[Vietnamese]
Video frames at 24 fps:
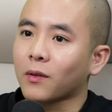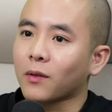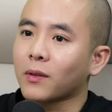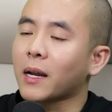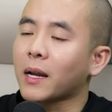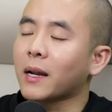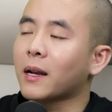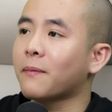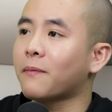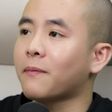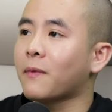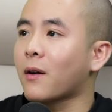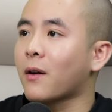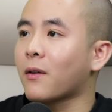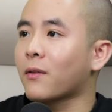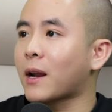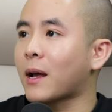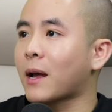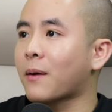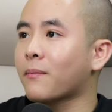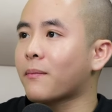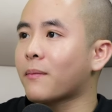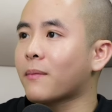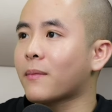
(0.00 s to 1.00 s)
nó thành lập
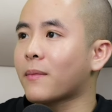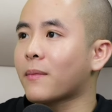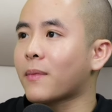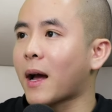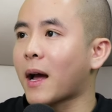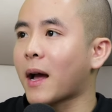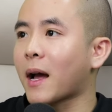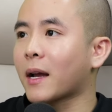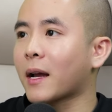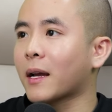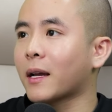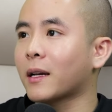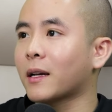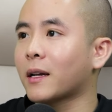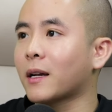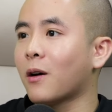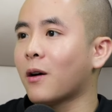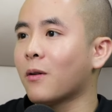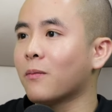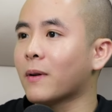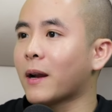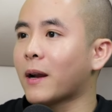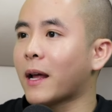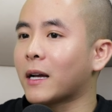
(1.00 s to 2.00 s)
vào năm
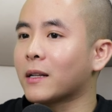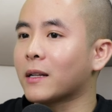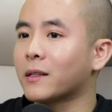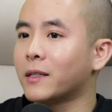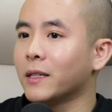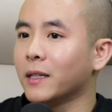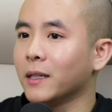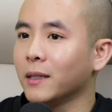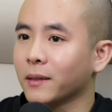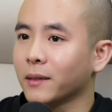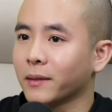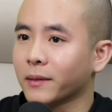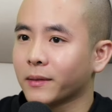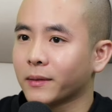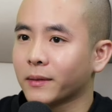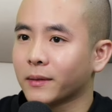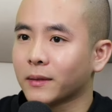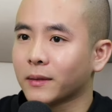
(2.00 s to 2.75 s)
2009